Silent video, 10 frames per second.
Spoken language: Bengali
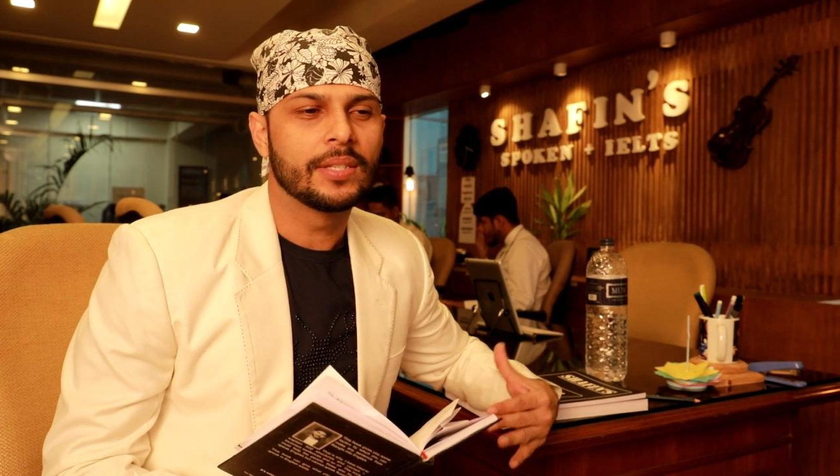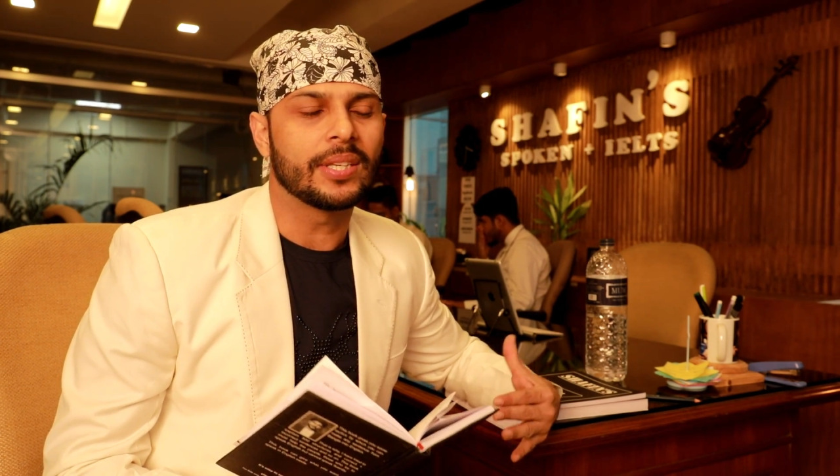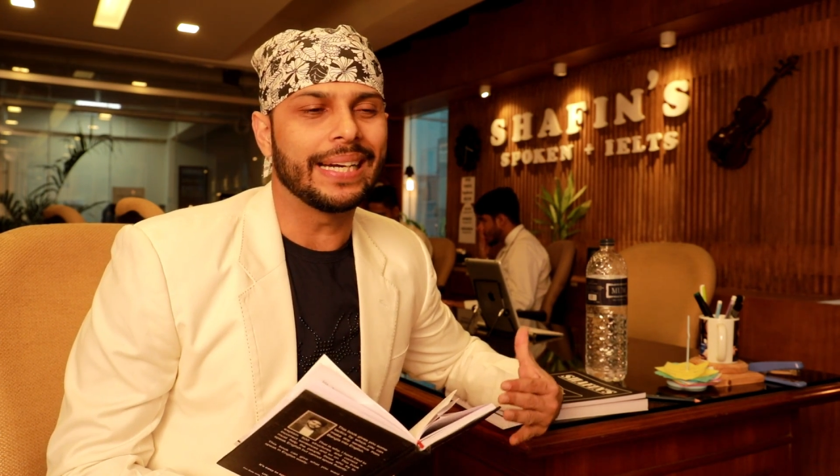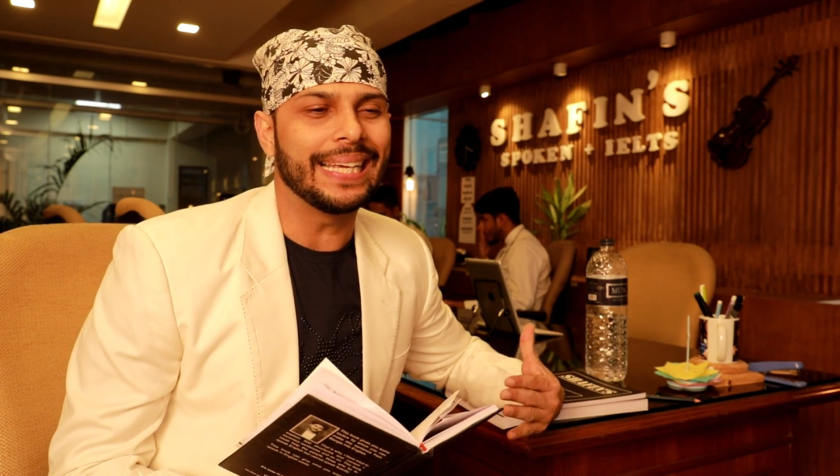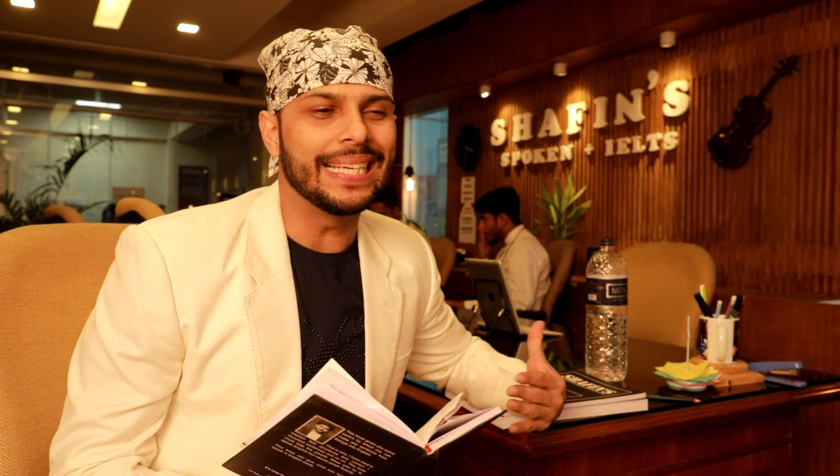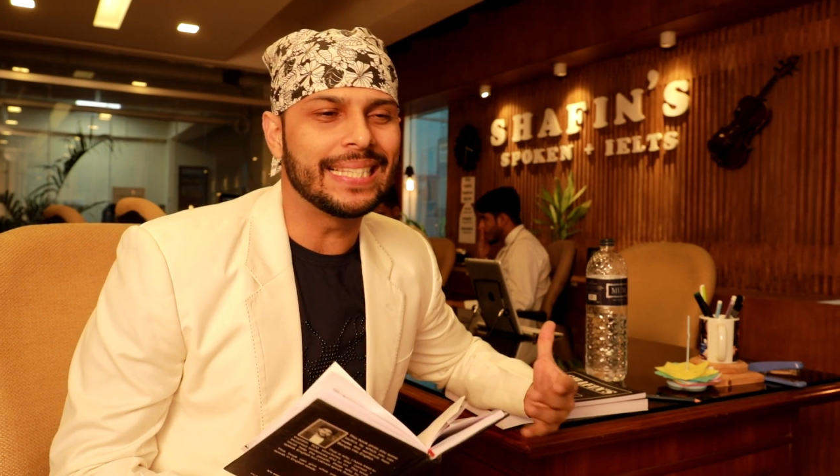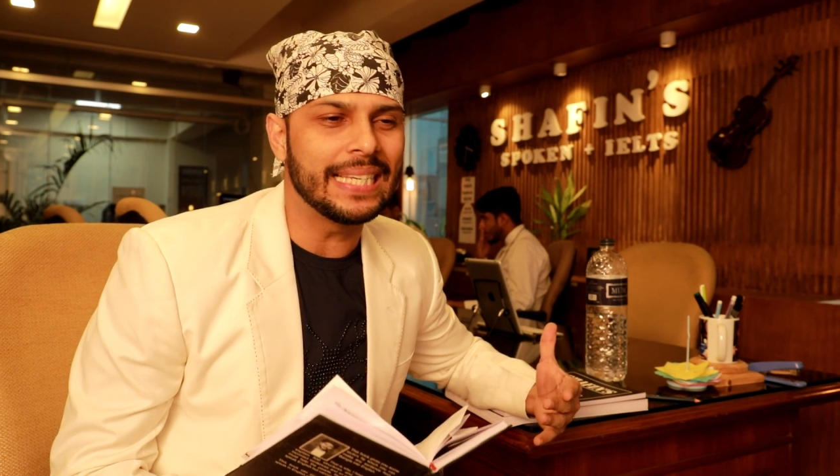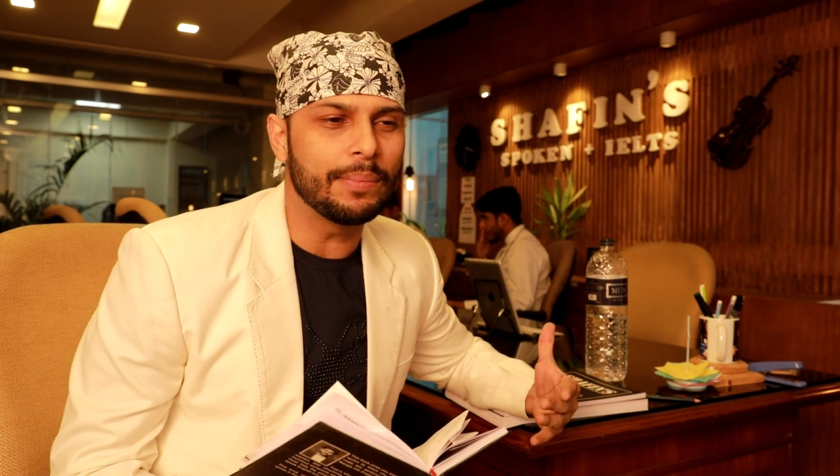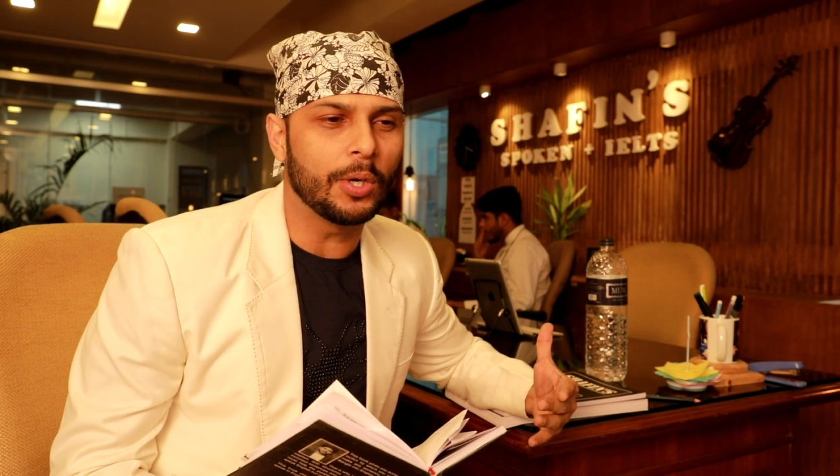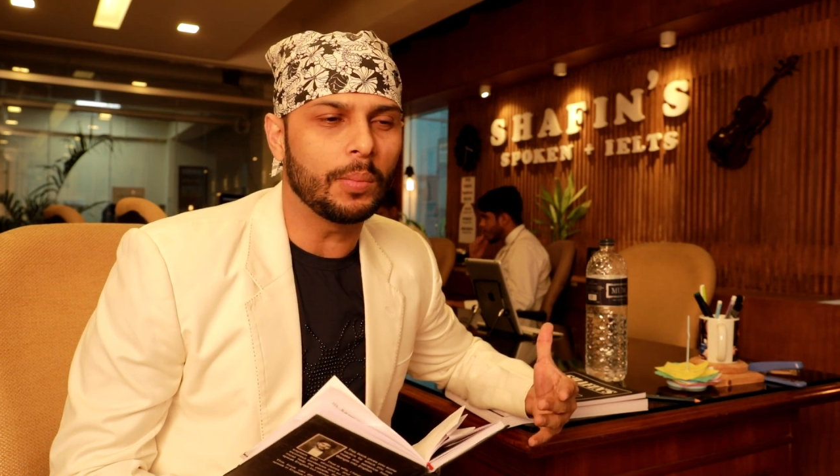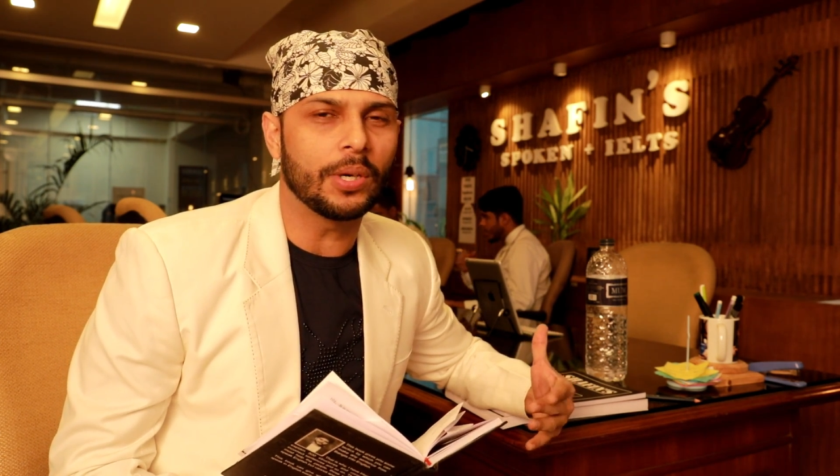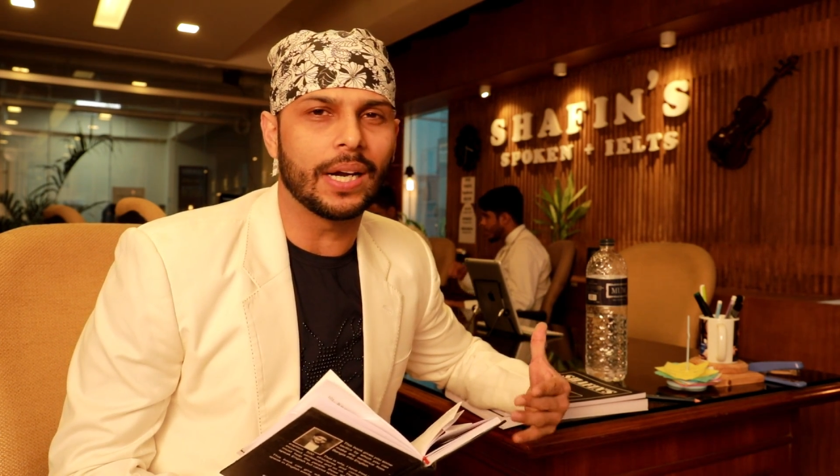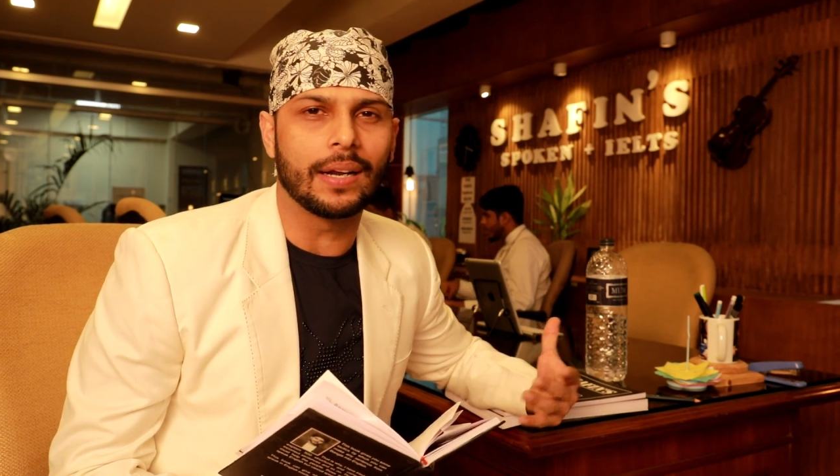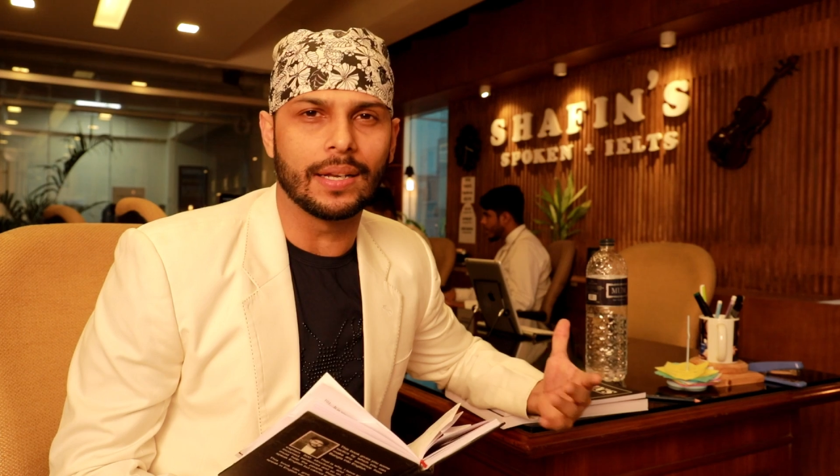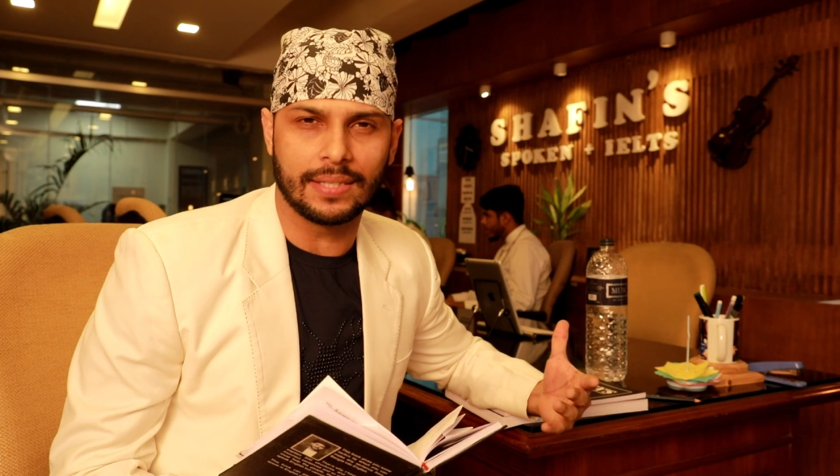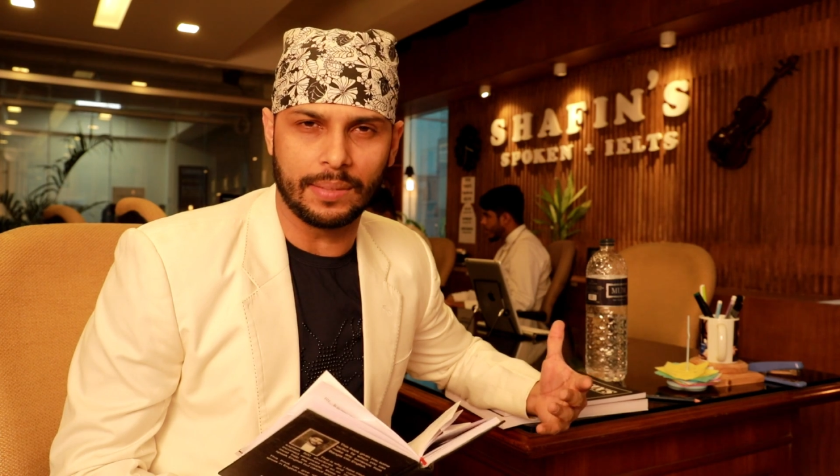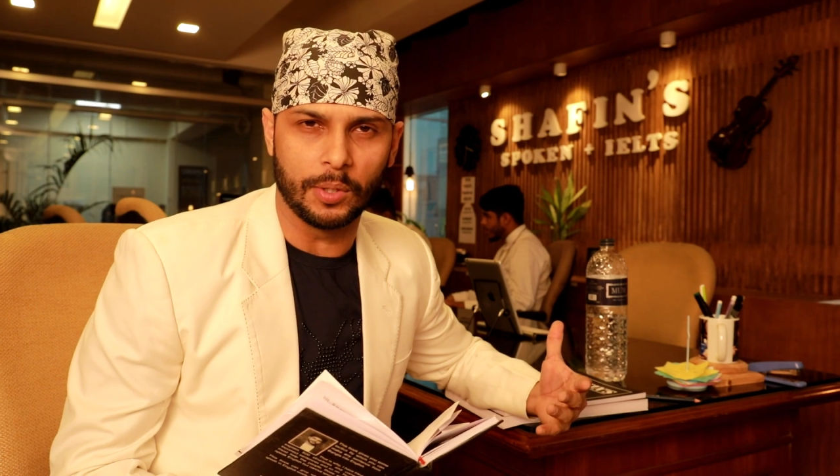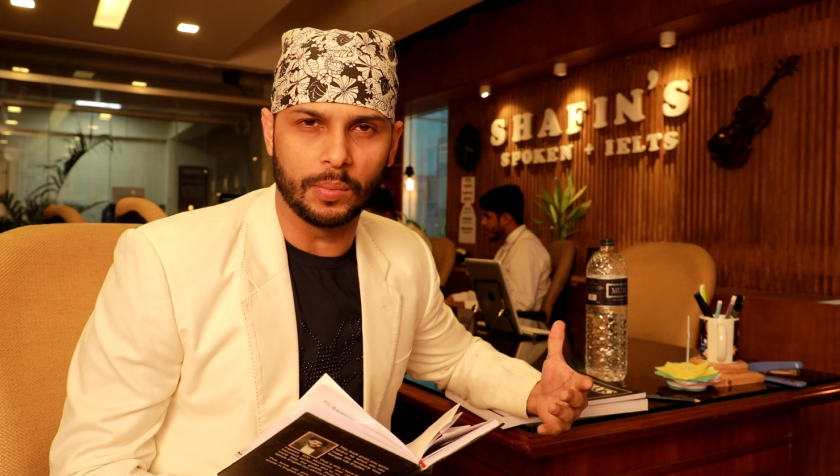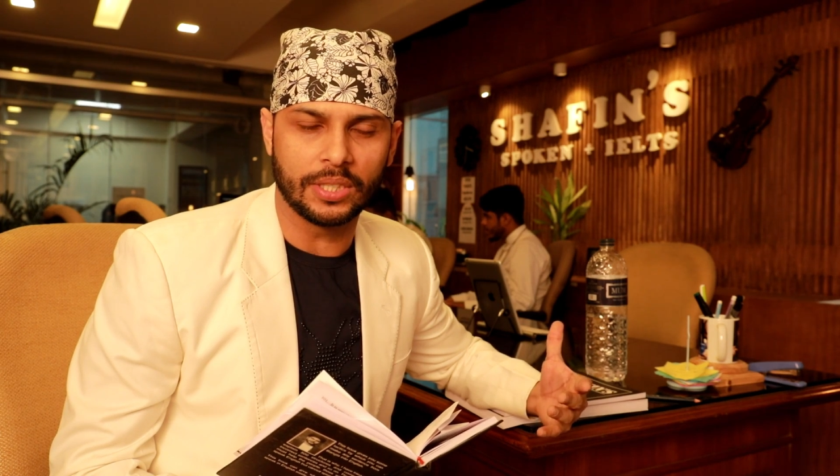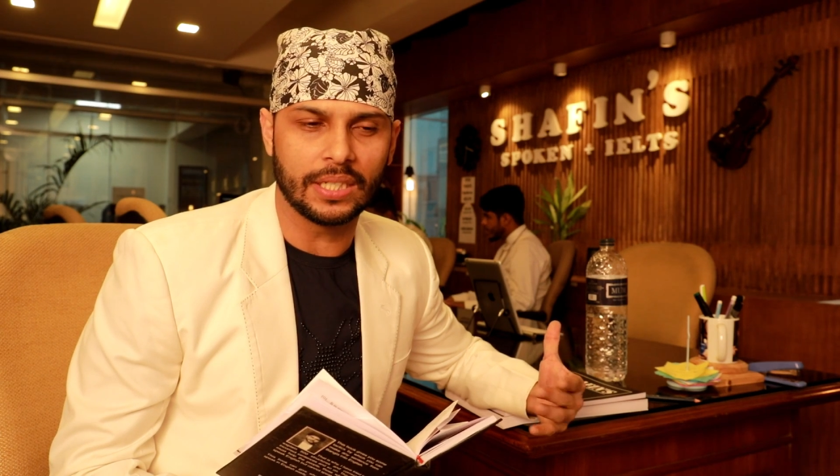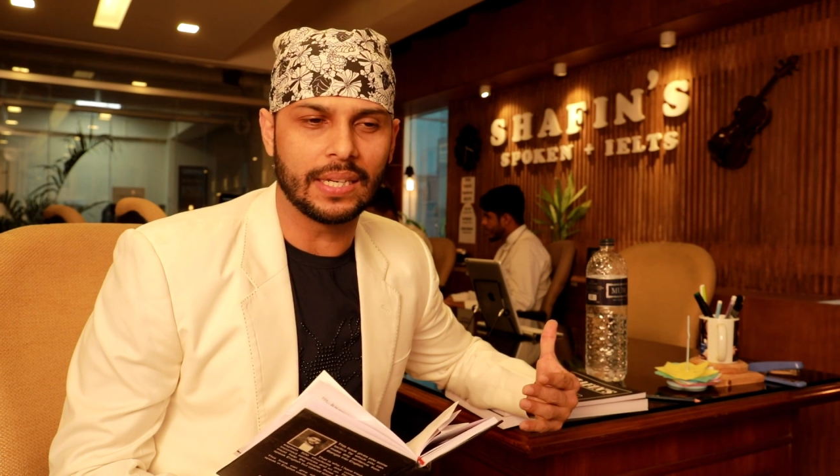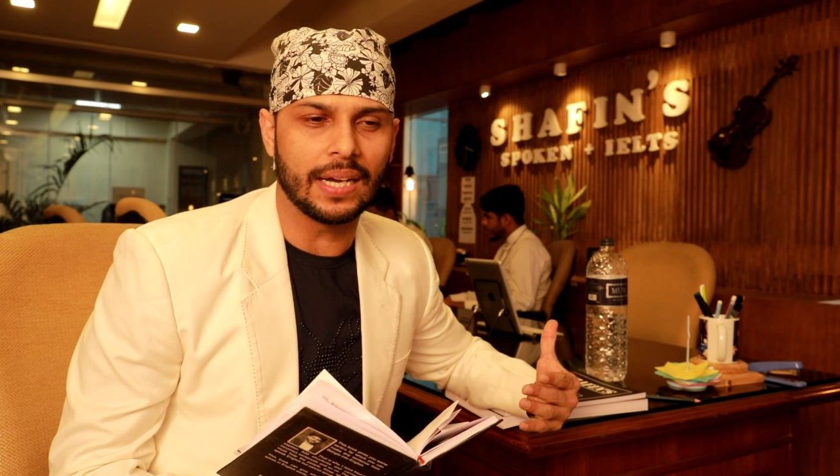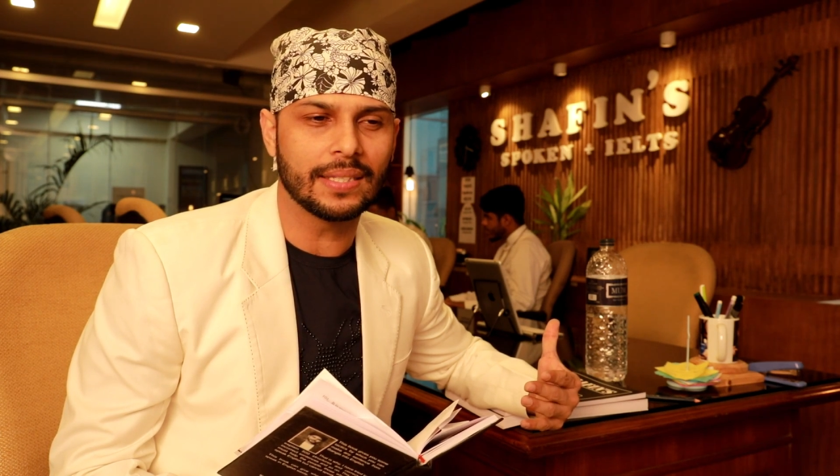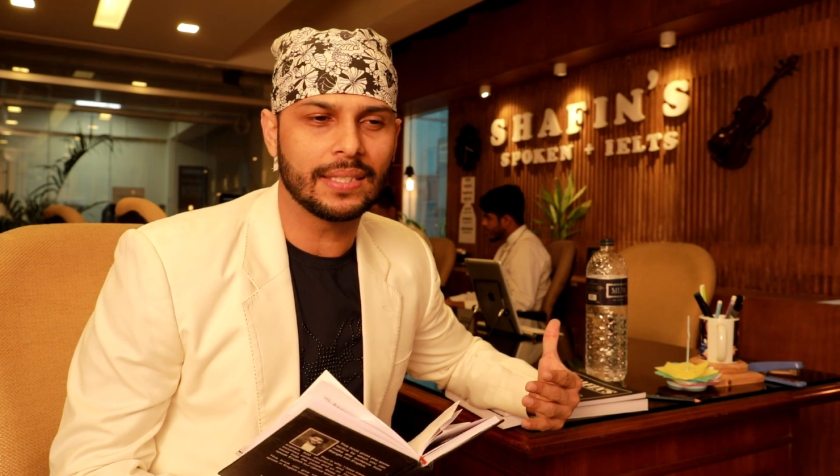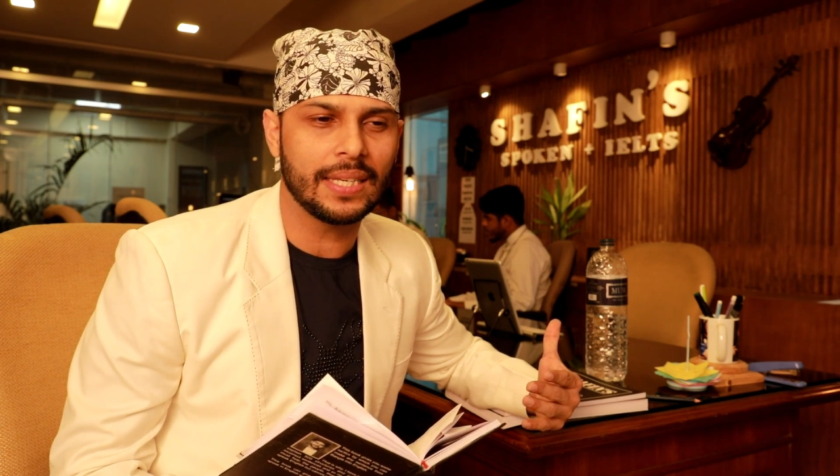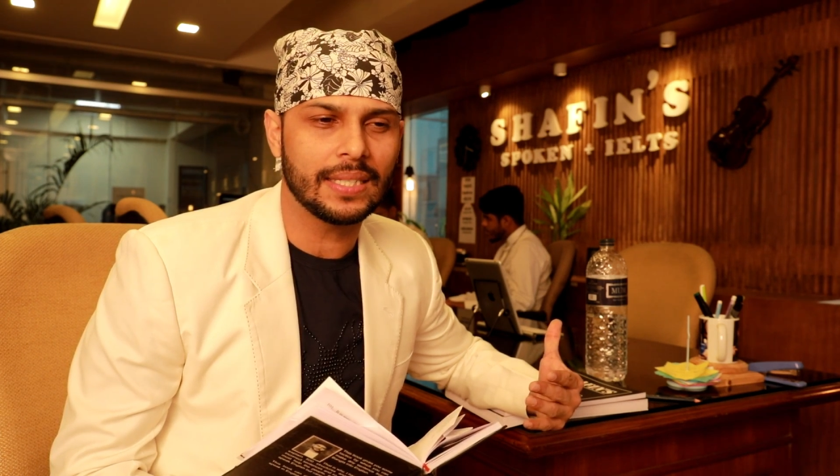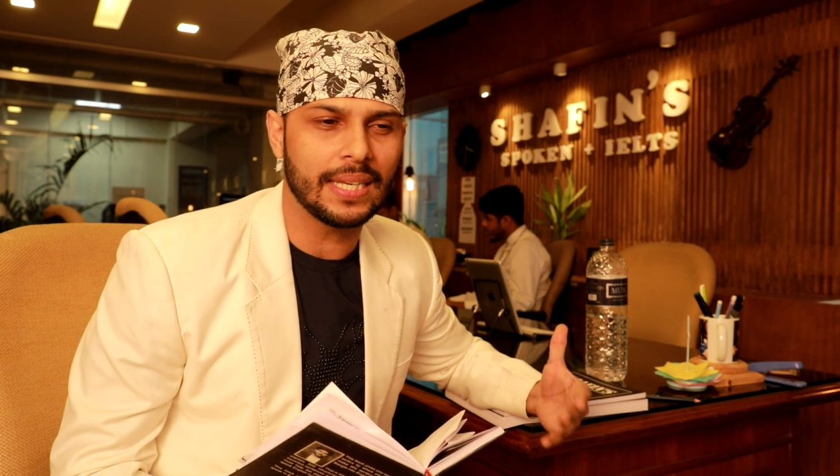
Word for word: স্যার ইজি বলবো না ডাজি বলবো যে ডাজি